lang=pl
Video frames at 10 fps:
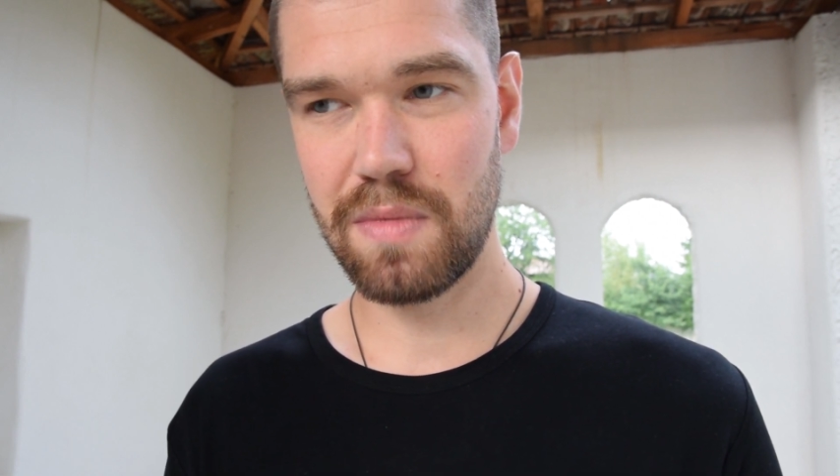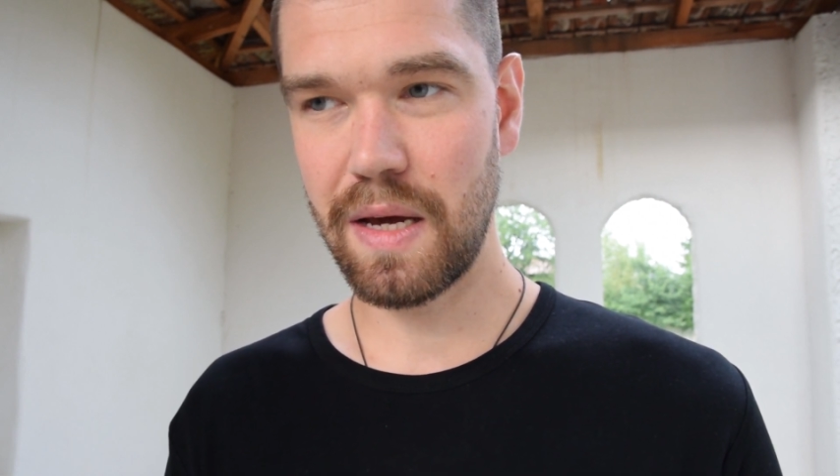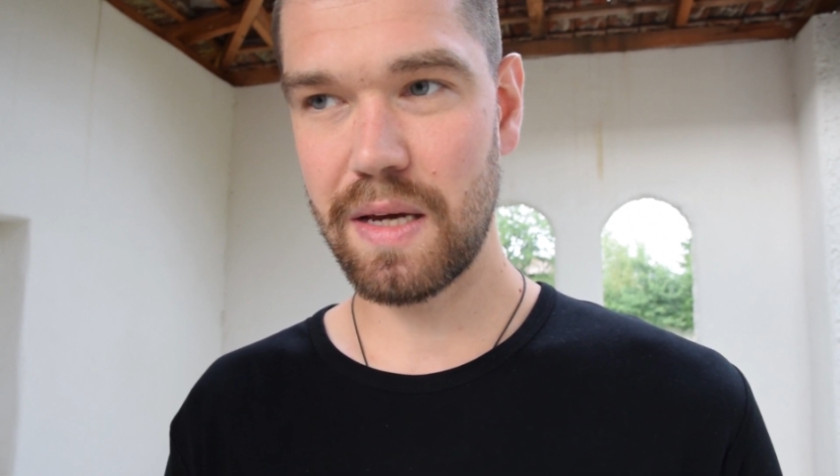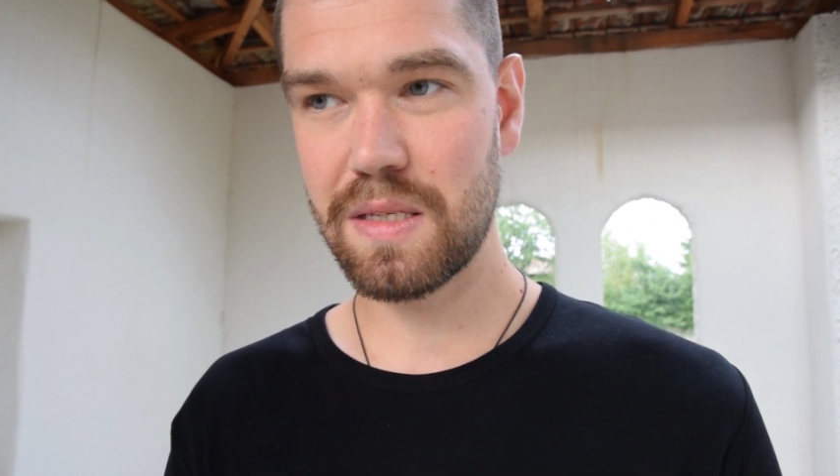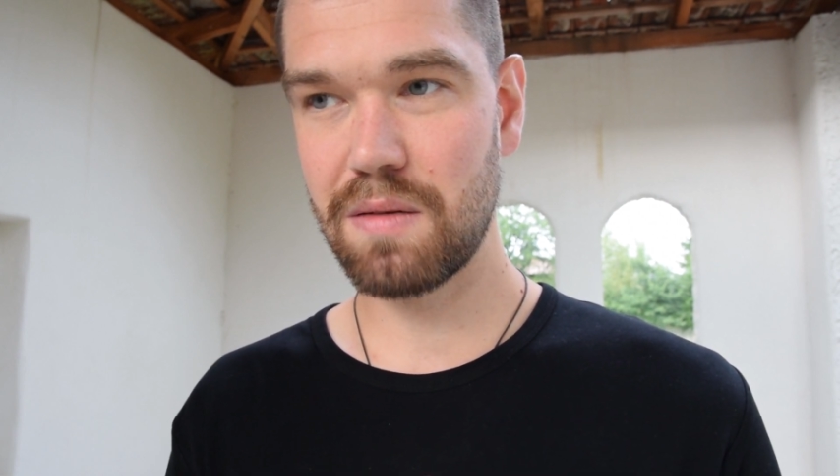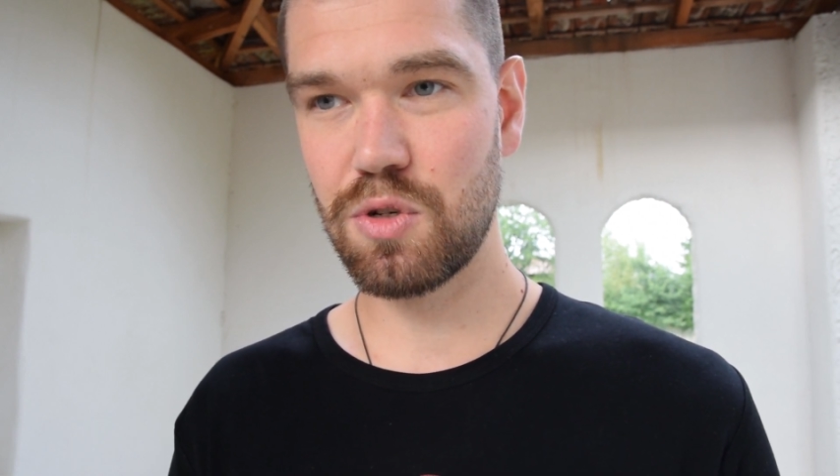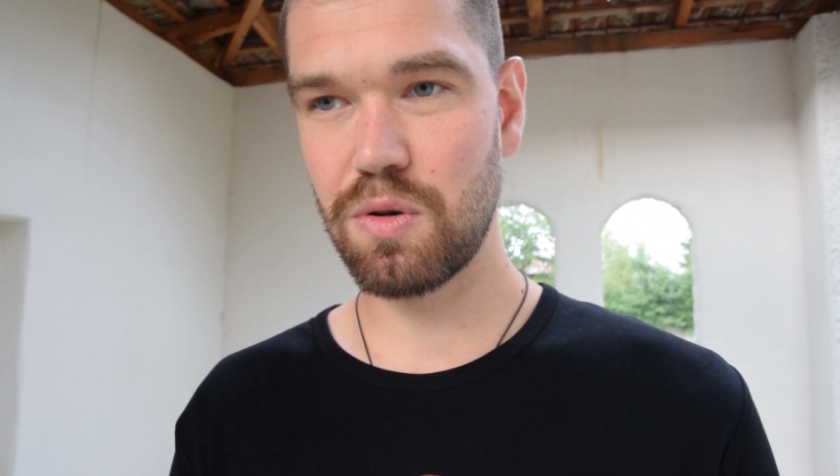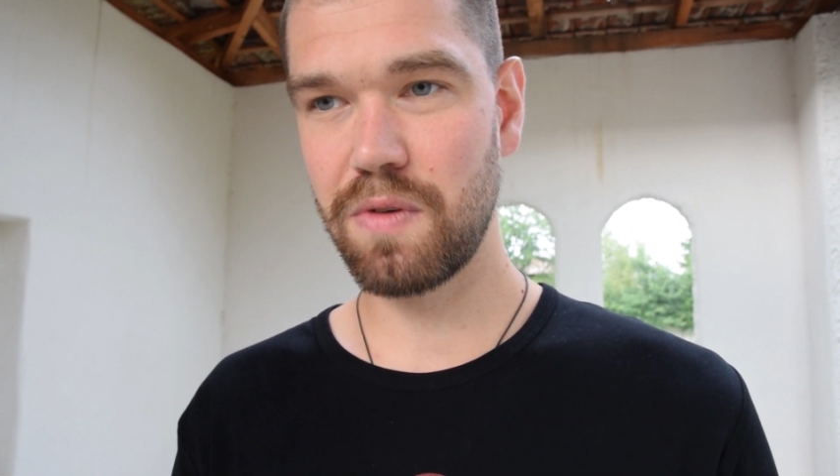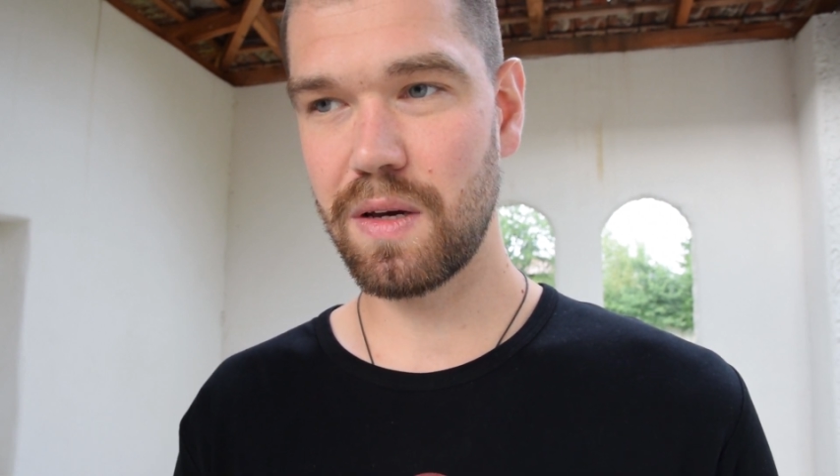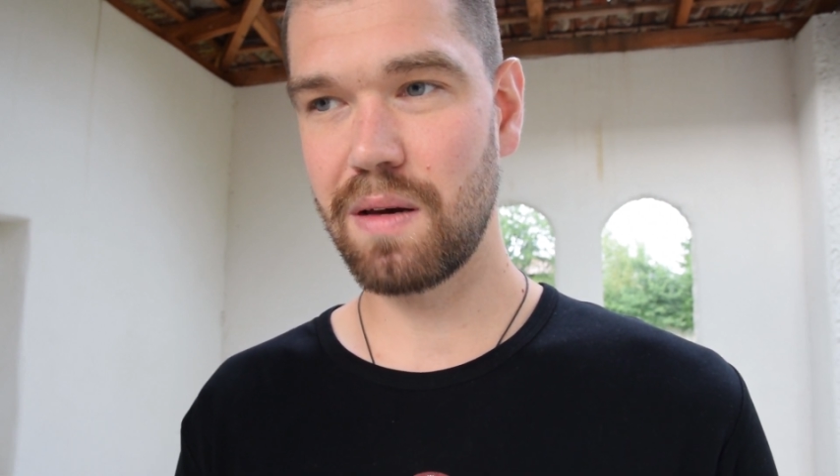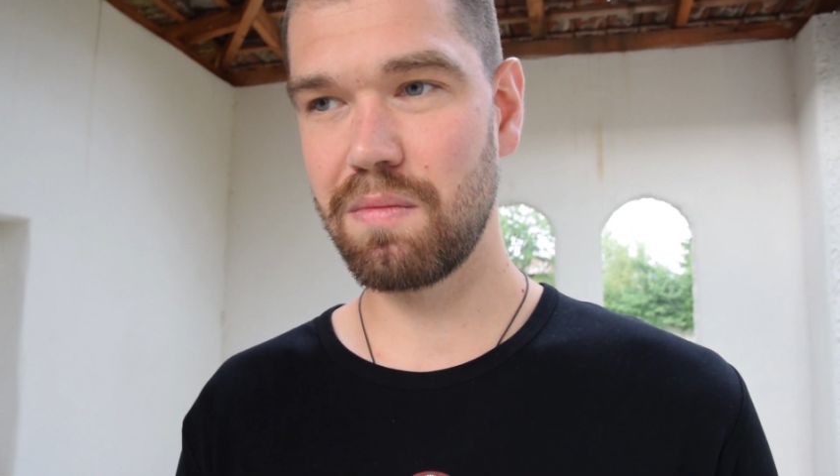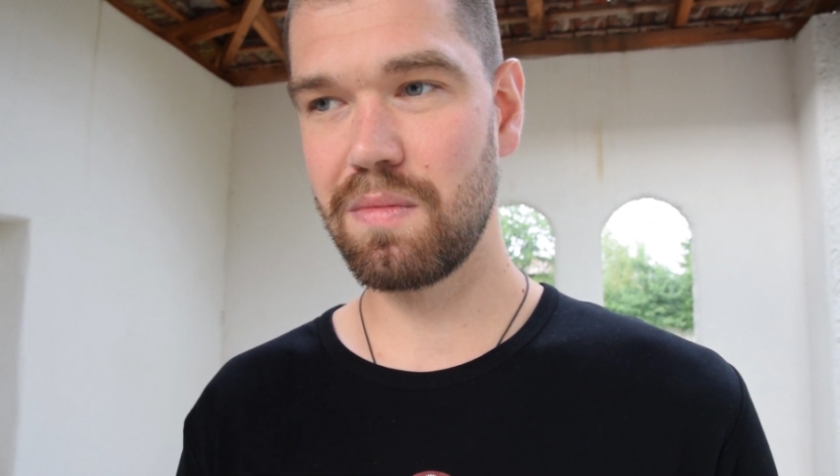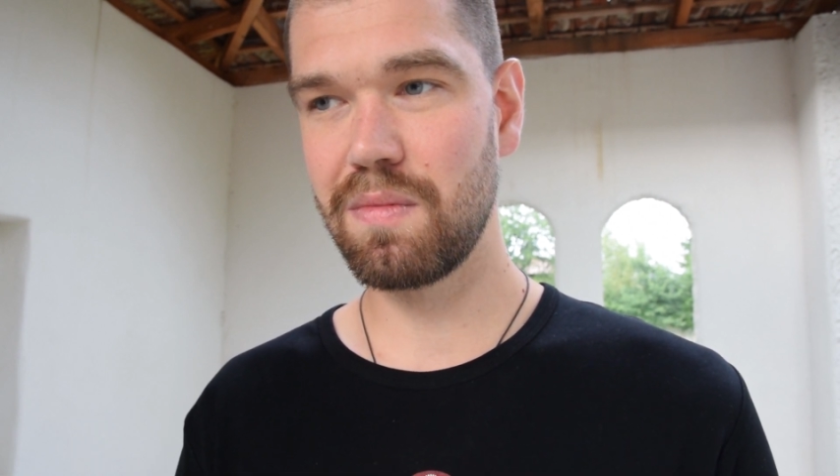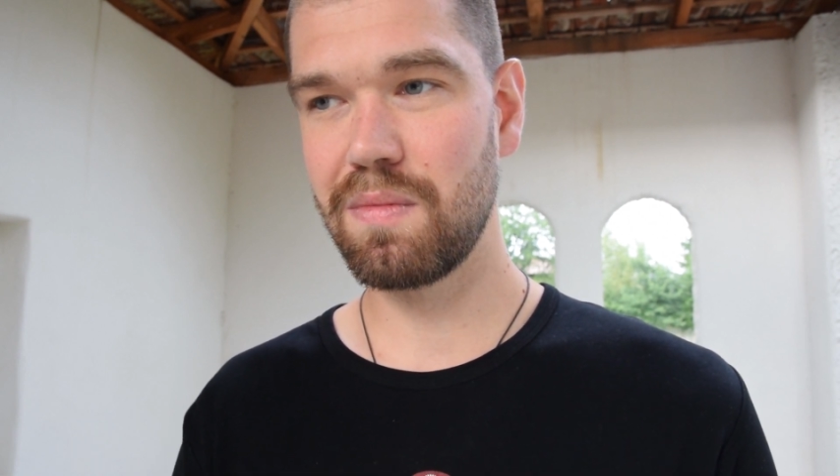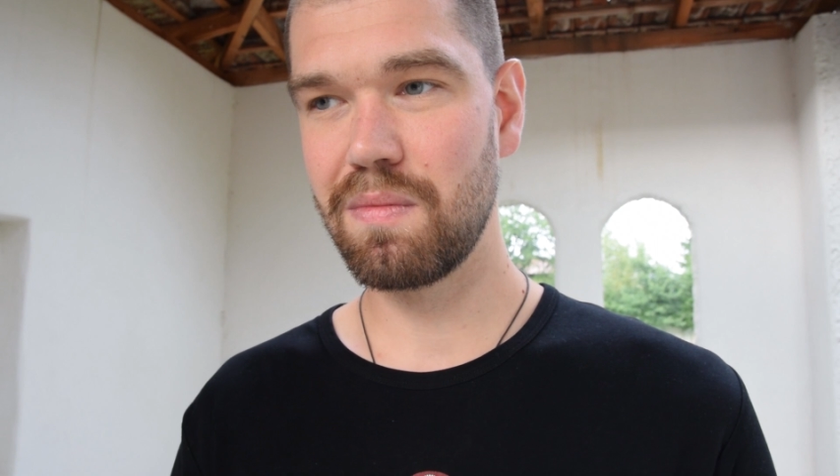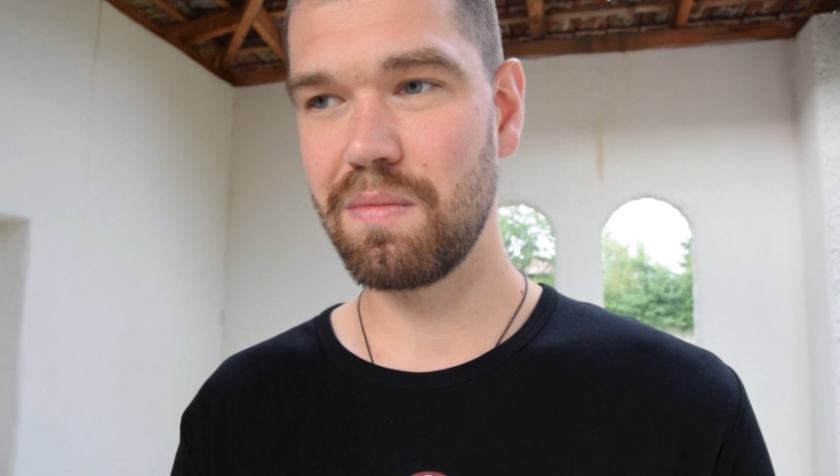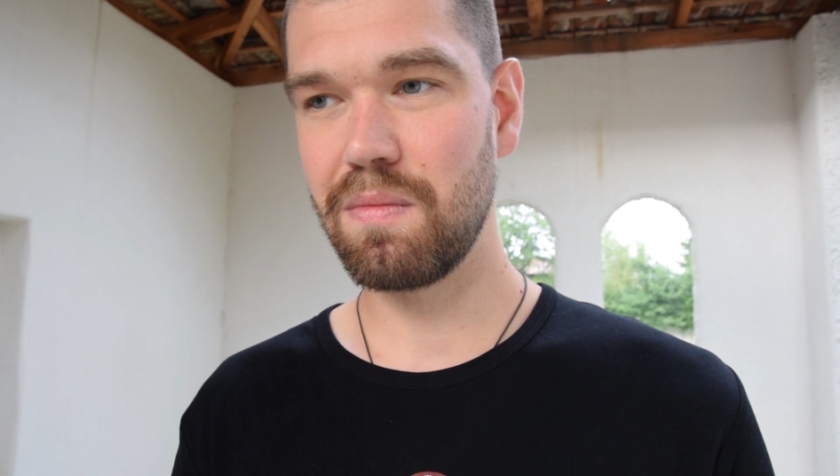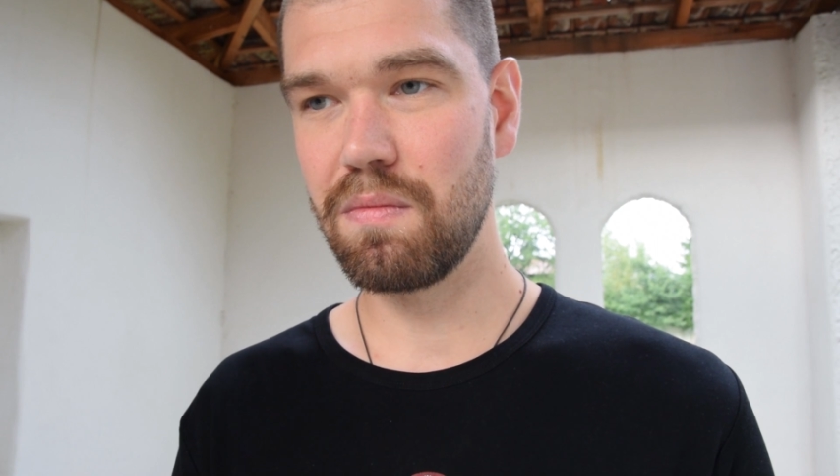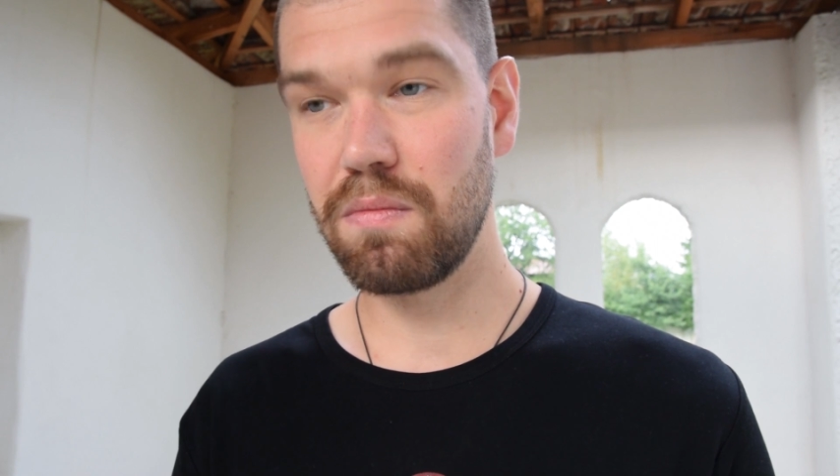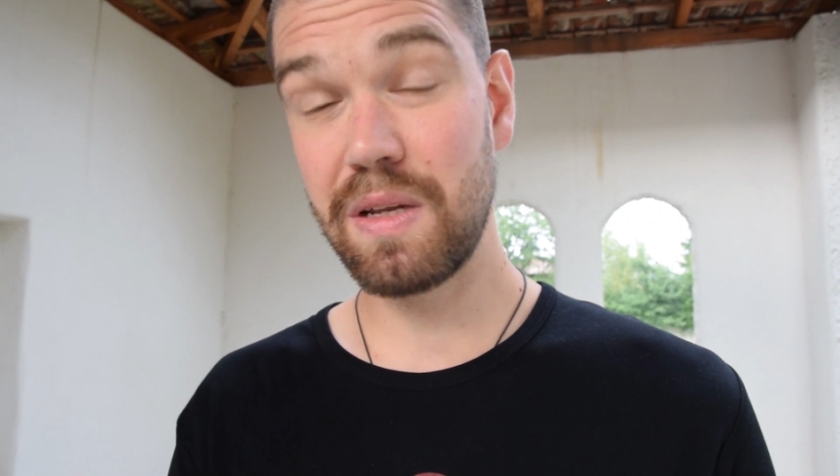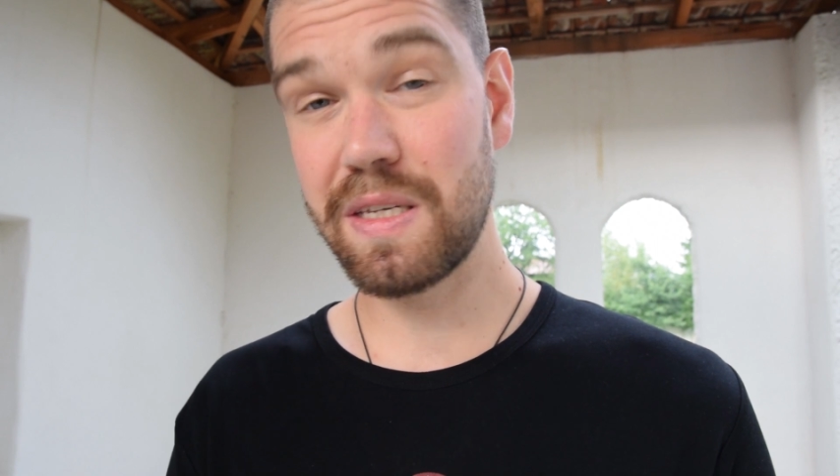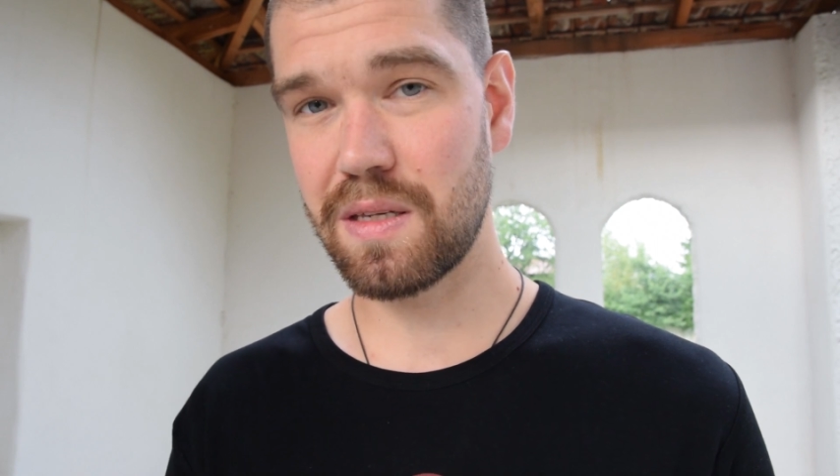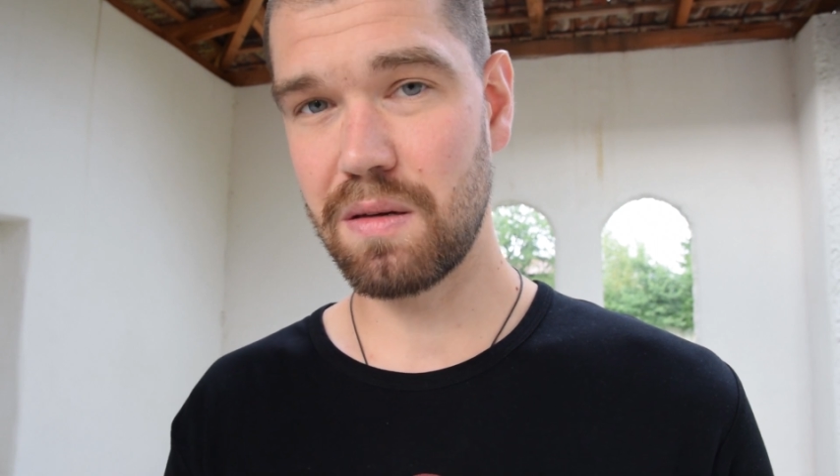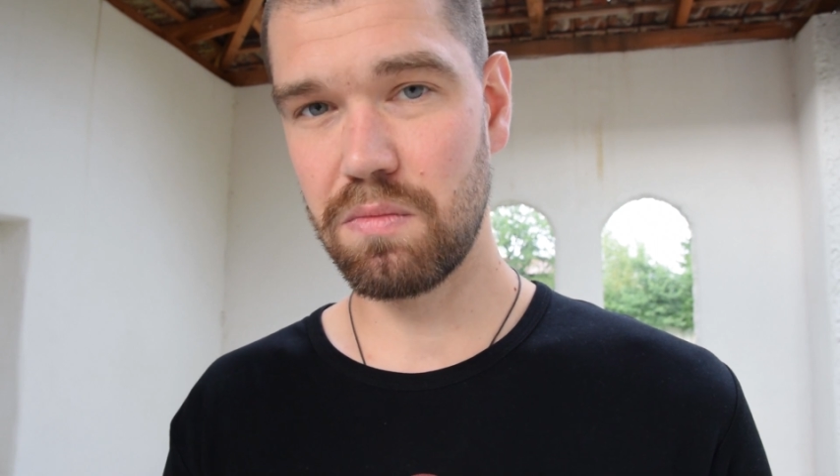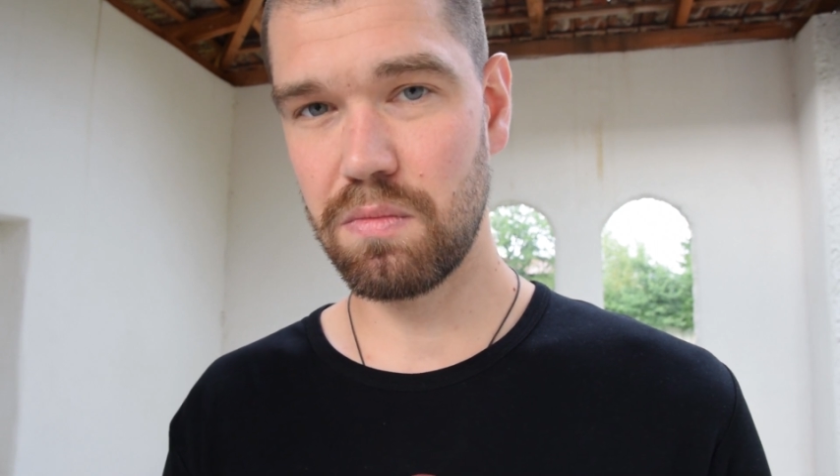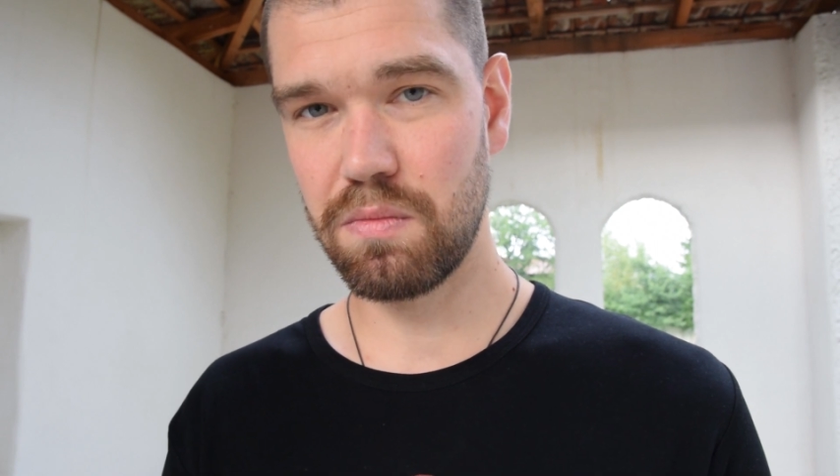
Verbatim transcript: Ja jestem człowiekiem bliskim